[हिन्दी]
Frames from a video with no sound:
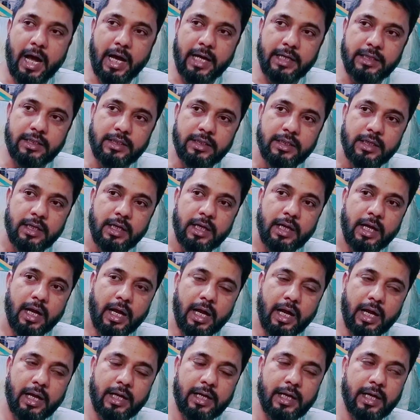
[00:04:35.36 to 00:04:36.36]
आज
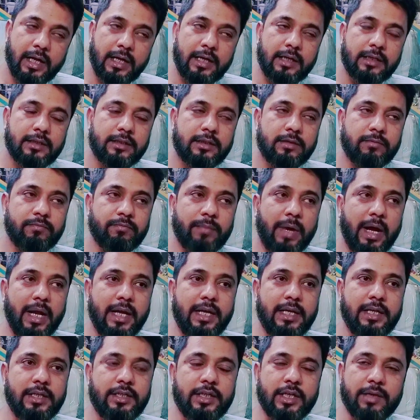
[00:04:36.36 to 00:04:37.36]
अगर
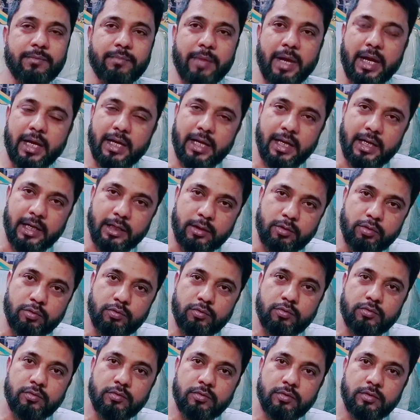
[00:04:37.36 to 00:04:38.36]
मान लीजिए मैं गलत
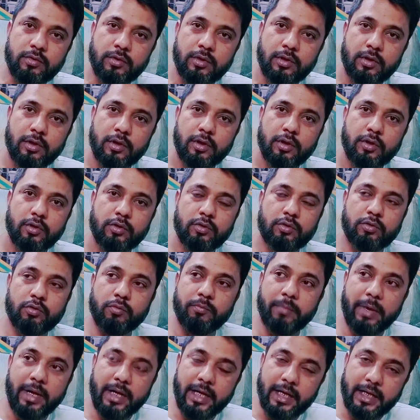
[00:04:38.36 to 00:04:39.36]
हूँ
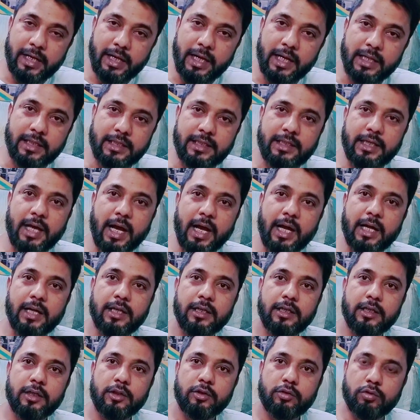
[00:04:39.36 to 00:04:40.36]
तो मैंने गलत किया
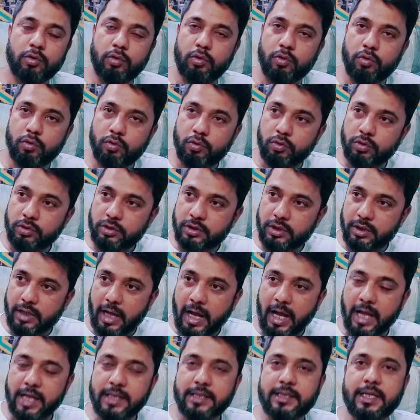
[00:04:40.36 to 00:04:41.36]
तो लोग
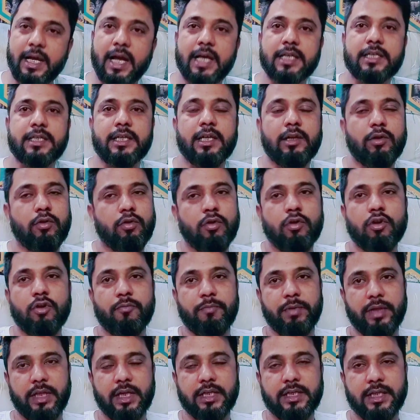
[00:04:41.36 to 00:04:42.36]
आस्ते आस्ते लोगों को
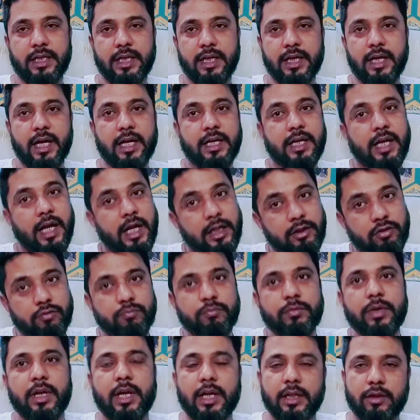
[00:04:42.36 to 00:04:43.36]
पता चलेगा कि हाँ
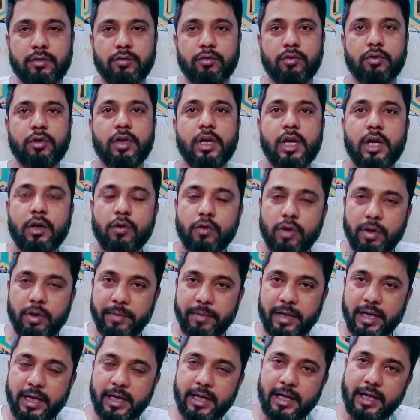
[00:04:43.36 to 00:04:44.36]
तुम गलत हो
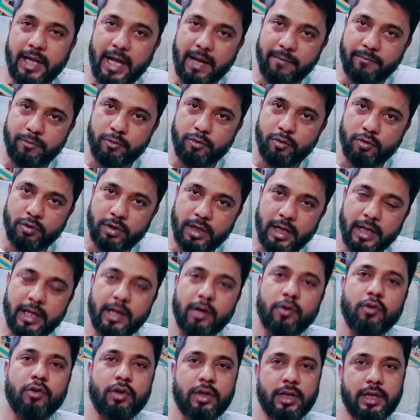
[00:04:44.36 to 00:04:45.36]
मेरे खिलाफ लोग
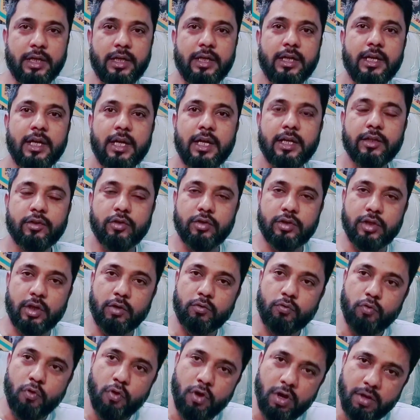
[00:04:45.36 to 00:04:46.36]
खड़े होंगे तो इस
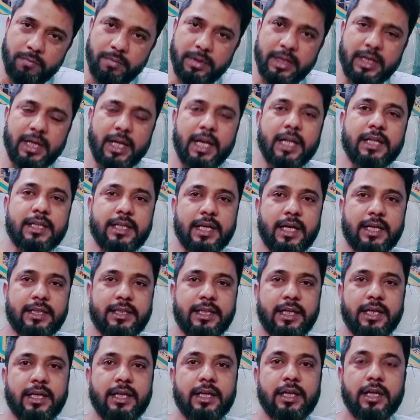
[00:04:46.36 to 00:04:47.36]
तरह कोई भी गलत
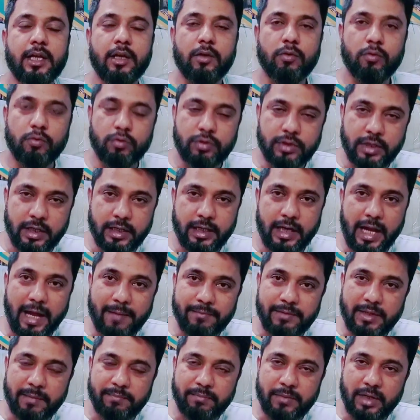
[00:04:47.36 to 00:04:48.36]
करते हैं उसके
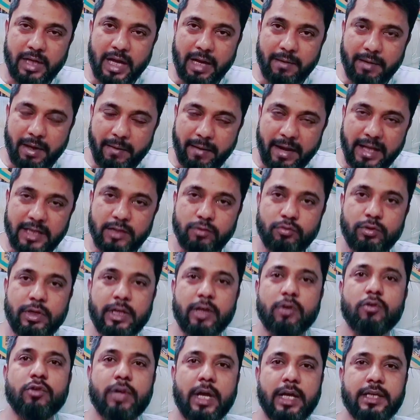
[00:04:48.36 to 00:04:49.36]
खिलाफ जब तक आप आवाज़
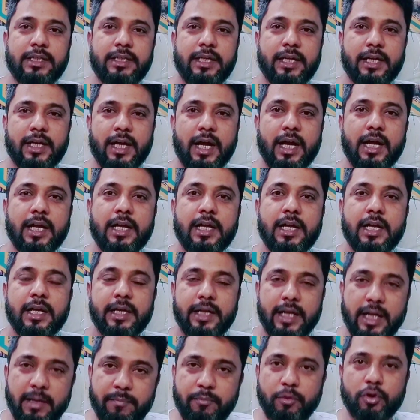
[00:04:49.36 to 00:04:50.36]
नहीं उठाइएगा
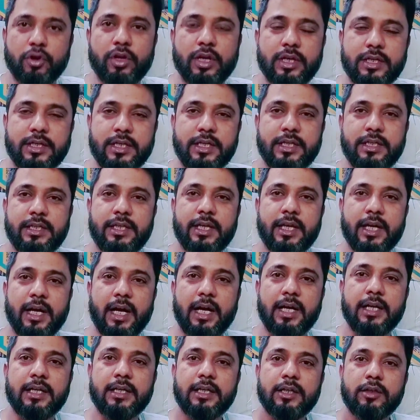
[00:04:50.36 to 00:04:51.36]
नहीं प्रोटेस्ट
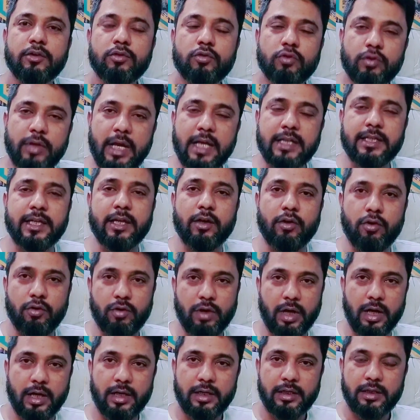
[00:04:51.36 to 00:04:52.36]
कीजिएगा तो कैसे
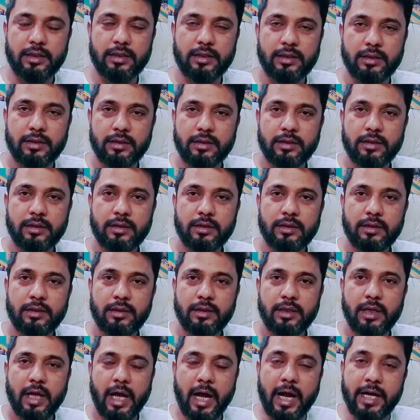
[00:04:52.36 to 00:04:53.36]
होगा
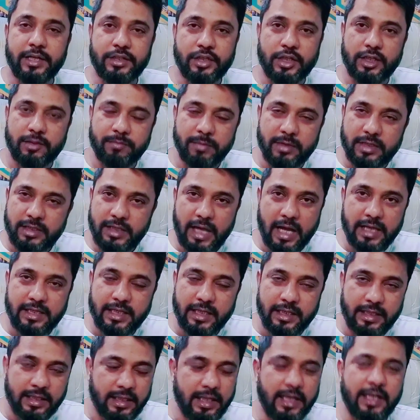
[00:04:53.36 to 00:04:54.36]
हर चीज़ में
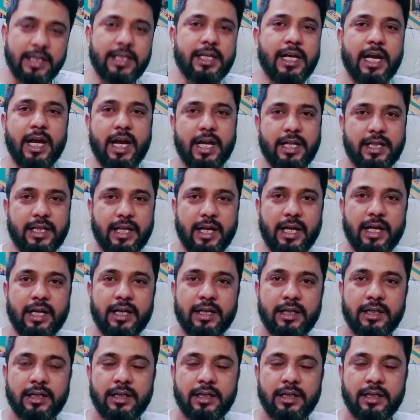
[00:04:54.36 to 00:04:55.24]
सियासत नहीं किया जाता